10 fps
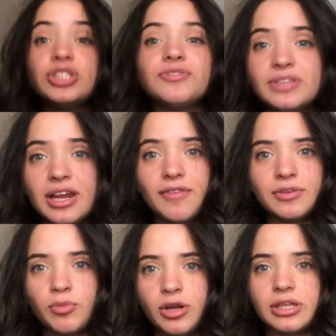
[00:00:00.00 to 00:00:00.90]
çift
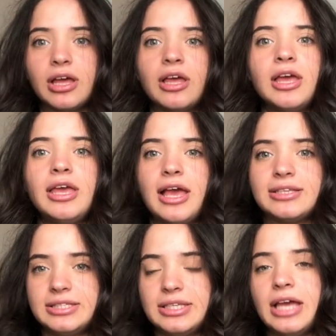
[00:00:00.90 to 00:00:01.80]
taraflı bu arada. Yani
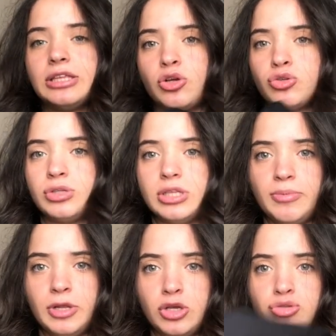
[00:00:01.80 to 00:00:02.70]
siyah da
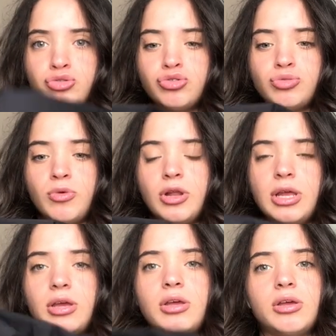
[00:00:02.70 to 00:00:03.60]
kullanabiliyorsunuz böyle.
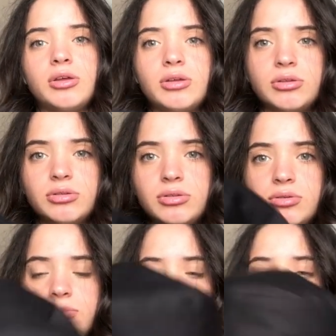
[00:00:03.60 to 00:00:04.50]

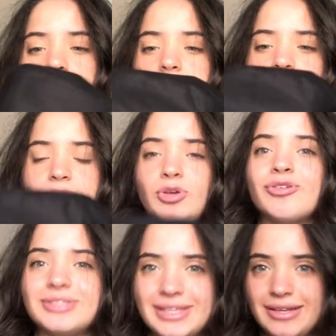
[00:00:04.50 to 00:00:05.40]
Bakın şimdi
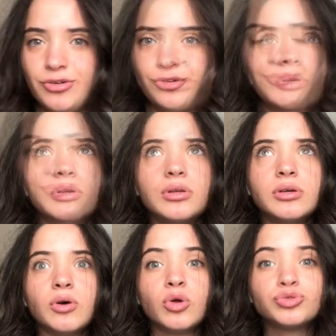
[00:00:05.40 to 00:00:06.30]
gösteriyorum.
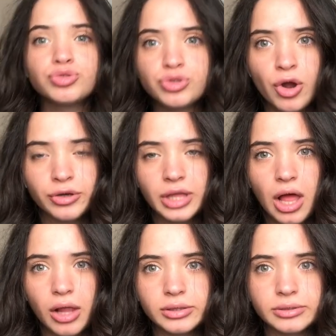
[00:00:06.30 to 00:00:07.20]
34'e
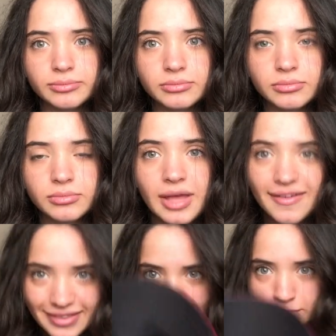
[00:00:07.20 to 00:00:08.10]
aldım.
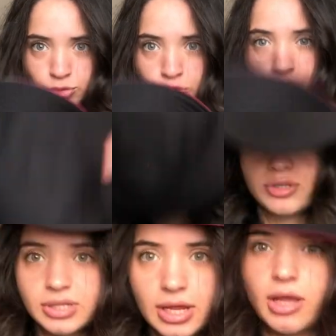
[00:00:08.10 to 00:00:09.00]
Evet evet bunu
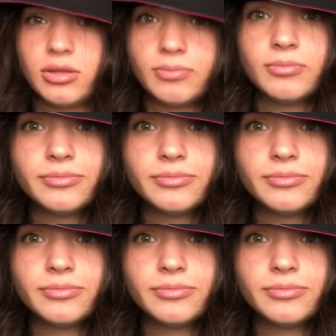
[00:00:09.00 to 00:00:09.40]
34 liraya aldım.